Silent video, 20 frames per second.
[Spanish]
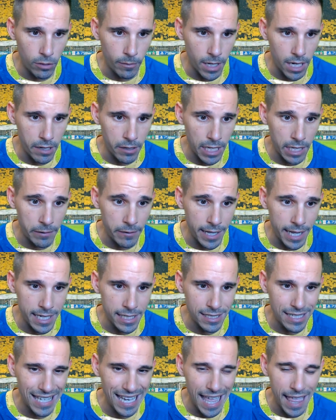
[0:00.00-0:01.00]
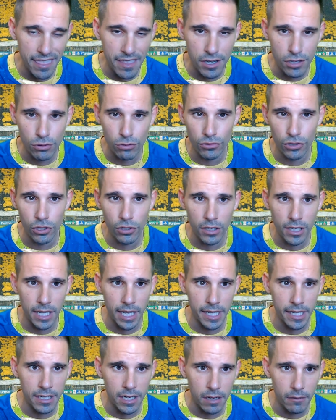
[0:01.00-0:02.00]
para que veáis la desunión que
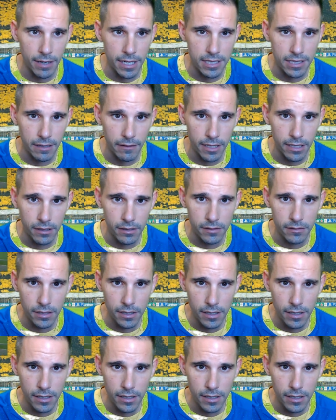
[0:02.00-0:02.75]
hay en el Barça, ¿vale?